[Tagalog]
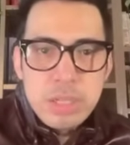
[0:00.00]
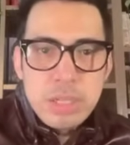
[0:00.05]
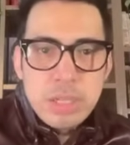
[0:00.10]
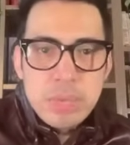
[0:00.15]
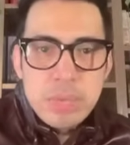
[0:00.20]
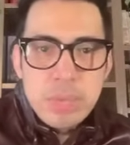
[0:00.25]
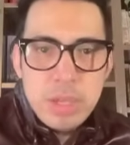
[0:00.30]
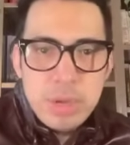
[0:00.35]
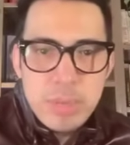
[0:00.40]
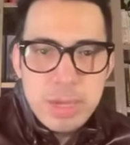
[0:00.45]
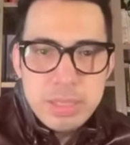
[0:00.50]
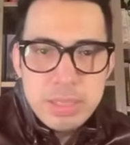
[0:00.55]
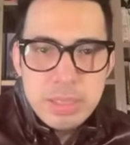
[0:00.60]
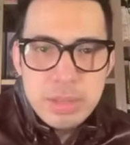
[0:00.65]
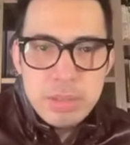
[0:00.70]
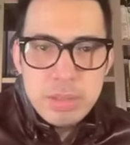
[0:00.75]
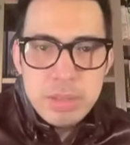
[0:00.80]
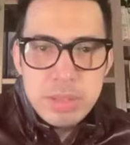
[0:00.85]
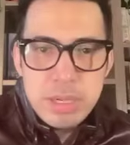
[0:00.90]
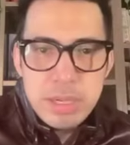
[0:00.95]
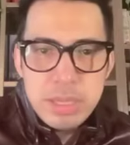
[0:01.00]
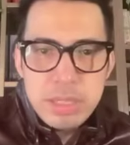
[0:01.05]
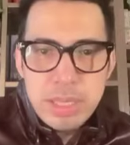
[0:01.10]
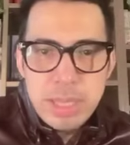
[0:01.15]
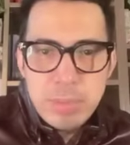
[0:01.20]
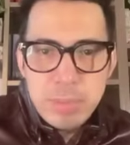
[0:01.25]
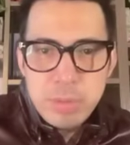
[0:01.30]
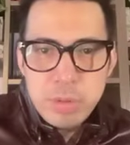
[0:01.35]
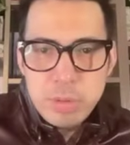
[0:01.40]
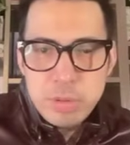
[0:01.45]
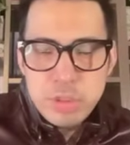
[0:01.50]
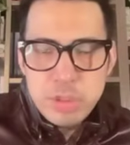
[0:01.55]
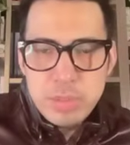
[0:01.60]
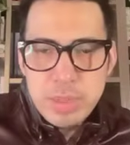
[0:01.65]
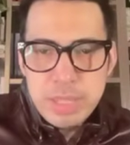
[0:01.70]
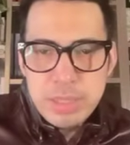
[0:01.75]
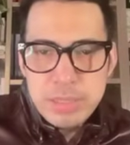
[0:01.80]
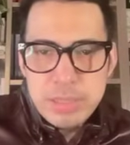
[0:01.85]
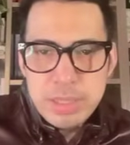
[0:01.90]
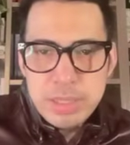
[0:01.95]
Mayor Basta Duterte approached
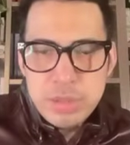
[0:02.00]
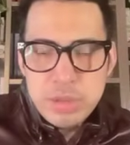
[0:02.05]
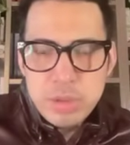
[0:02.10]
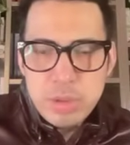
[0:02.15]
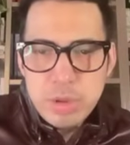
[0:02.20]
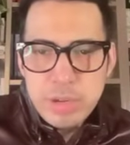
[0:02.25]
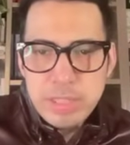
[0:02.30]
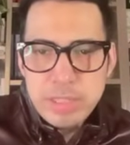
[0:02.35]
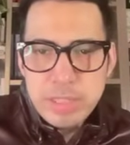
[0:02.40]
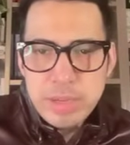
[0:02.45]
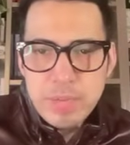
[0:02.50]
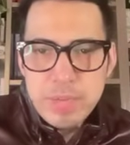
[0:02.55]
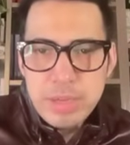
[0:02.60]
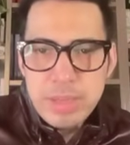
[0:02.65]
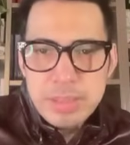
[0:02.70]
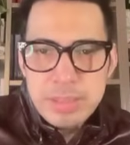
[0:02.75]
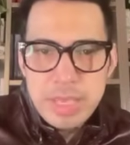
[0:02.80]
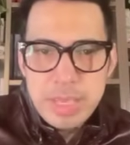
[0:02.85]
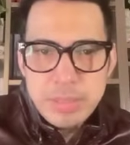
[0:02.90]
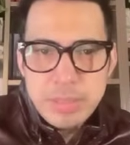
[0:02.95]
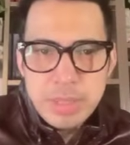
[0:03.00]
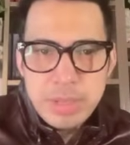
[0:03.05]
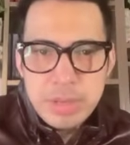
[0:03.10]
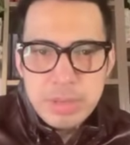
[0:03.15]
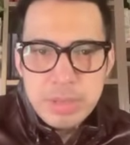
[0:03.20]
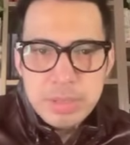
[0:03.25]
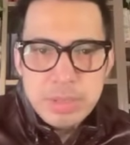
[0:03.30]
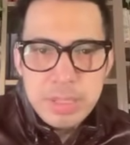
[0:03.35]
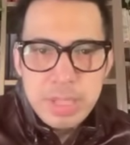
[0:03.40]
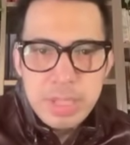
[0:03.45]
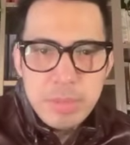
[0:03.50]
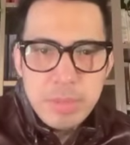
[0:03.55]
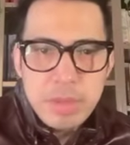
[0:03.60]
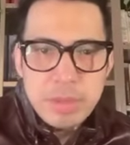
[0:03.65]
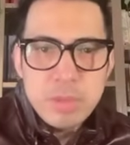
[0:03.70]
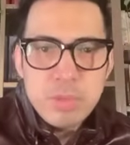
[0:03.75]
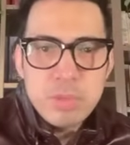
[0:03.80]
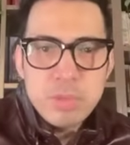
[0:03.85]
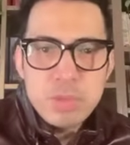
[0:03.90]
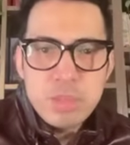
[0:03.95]
me and said sorry several times. I understand
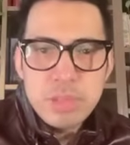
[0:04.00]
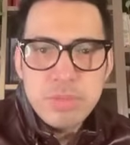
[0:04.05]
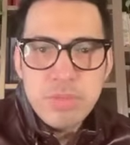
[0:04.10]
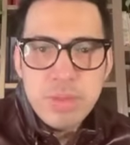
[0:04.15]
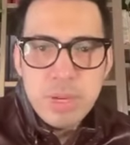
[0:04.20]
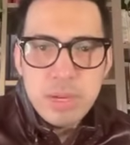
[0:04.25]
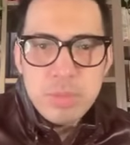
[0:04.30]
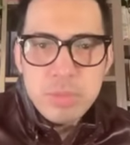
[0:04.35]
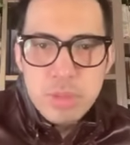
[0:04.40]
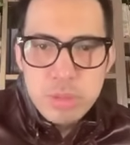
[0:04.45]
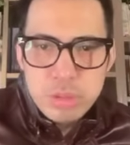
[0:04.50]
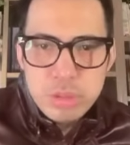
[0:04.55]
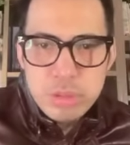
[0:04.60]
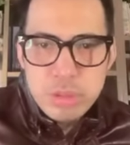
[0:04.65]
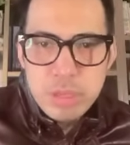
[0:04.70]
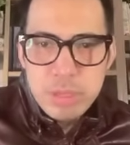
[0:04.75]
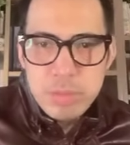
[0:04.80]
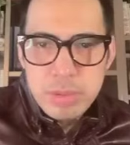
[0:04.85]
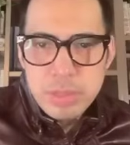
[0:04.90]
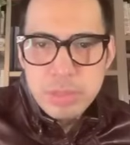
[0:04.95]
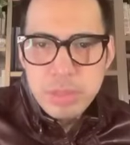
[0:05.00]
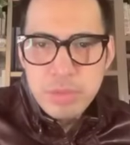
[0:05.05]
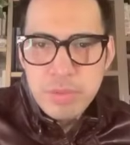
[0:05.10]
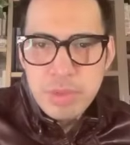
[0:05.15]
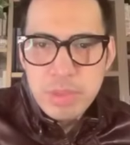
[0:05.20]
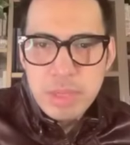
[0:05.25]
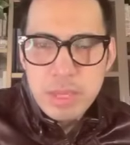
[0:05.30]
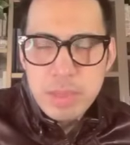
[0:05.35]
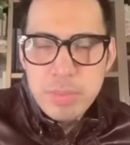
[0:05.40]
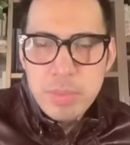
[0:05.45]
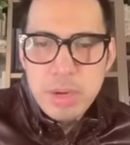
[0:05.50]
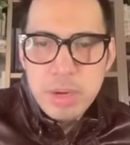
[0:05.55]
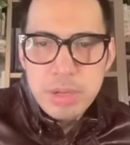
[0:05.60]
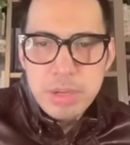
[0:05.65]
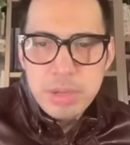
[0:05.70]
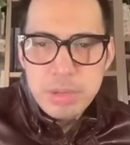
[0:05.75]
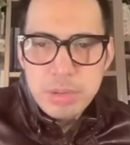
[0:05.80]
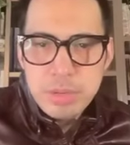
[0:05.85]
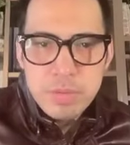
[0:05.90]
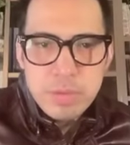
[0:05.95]
because he was just very emotional. Because if you think about
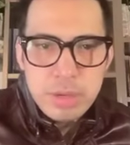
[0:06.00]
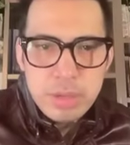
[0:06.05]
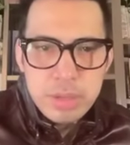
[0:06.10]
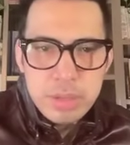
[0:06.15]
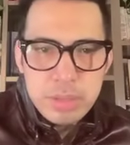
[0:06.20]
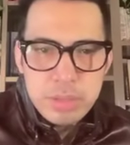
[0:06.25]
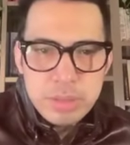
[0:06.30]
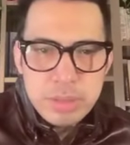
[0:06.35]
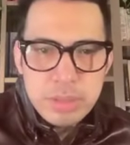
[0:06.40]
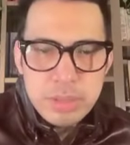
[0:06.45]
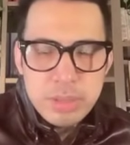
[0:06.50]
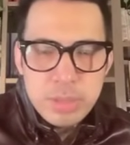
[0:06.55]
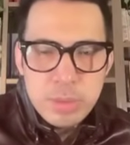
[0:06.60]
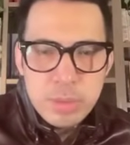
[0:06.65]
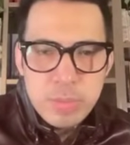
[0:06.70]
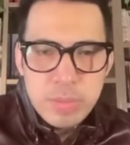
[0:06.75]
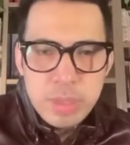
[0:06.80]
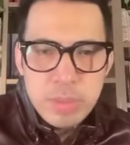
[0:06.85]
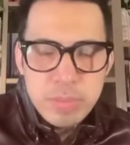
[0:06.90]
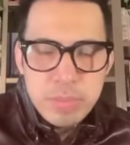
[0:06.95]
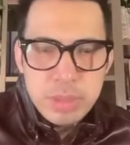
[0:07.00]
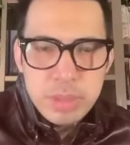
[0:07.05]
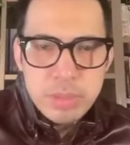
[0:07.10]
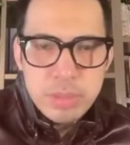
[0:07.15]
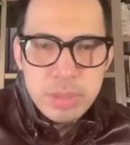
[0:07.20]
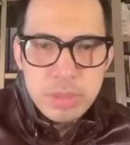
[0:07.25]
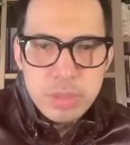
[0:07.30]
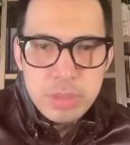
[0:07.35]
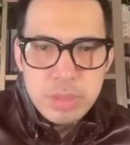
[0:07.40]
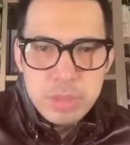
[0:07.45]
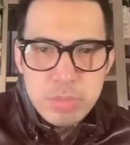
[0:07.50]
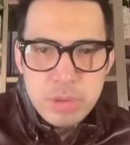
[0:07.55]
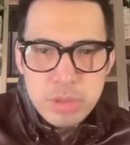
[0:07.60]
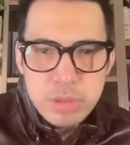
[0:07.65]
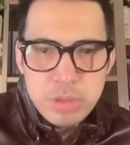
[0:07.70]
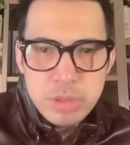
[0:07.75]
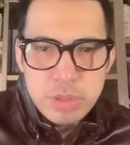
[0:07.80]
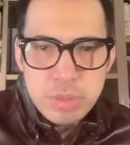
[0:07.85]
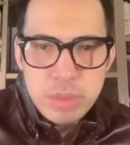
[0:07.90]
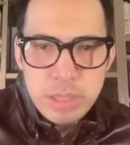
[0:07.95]
it, your father and your sister would be in prison. Your
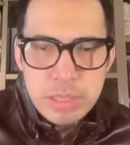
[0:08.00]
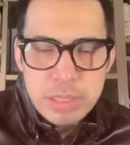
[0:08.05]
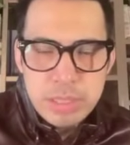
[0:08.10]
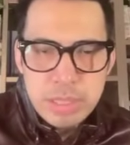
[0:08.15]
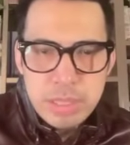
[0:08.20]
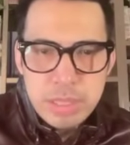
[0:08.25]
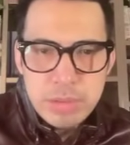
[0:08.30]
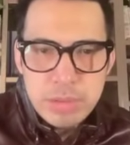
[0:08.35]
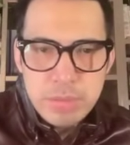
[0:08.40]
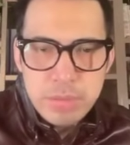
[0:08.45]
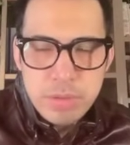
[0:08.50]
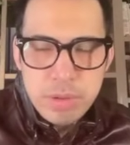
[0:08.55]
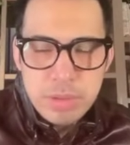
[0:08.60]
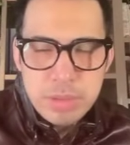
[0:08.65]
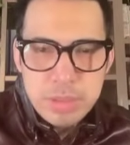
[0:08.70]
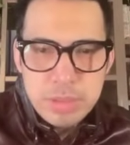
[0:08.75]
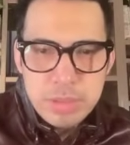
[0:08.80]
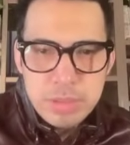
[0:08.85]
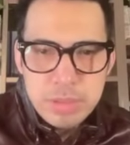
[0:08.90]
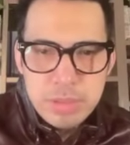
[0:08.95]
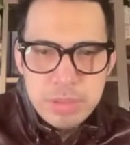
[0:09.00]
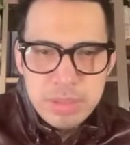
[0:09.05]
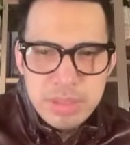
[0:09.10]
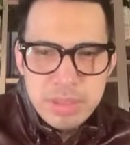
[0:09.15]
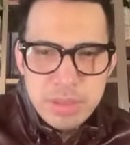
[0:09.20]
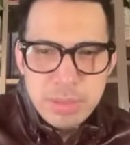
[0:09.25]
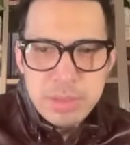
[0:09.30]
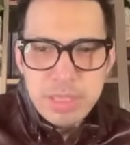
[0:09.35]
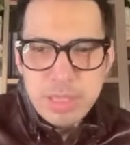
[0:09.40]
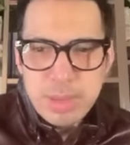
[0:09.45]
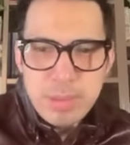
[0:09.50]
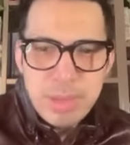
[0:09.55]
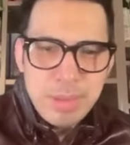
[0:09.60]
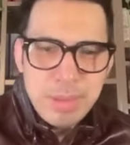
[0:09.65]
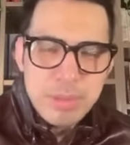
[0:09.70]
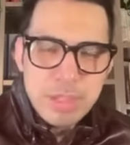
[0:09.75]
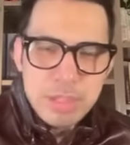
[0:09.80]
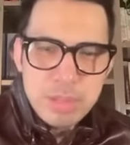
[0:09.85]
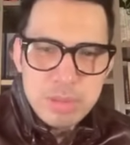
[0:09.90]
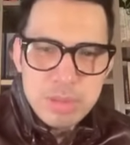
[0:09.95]
emotions will indeed revolt. Okay,
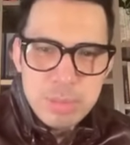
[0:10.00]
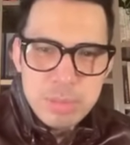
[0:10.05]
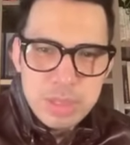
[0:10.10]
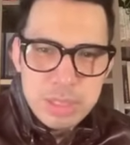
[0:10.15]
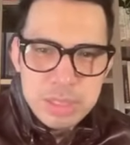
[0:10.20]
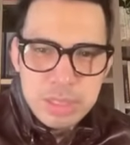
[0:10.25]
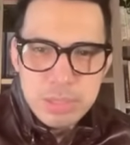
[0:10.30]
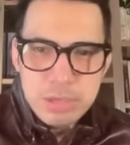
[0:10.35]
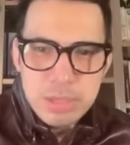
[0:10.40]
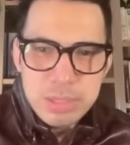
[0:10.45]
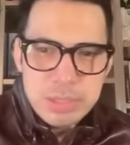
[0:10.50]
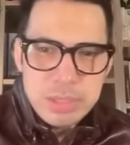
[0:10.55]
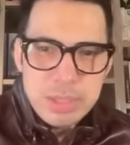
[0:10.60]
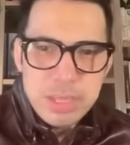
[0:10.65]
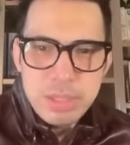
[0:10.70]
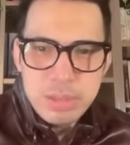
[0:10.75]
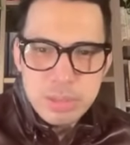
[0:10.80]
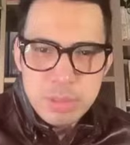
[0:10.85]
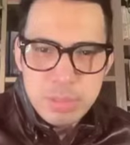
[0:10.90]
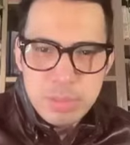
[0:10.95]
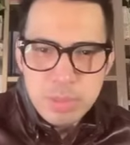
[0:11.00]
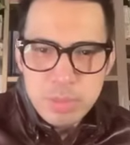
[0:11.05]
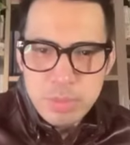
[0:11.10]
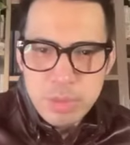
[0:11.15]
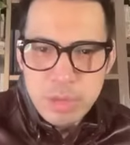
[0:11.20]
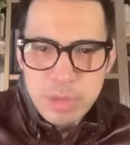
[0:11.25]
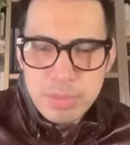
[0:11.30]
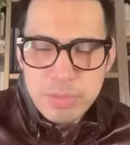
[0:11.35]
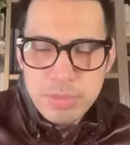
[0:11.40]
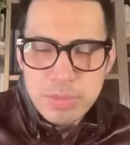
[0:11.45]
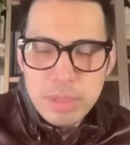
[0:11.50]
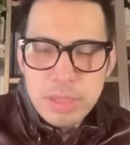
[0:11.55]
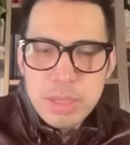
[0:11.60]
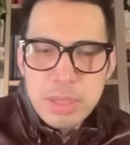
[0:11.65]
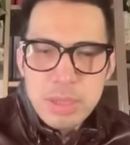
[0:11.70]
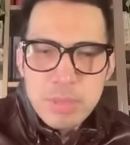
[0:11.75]
I'm not sure about the translation, but whatever.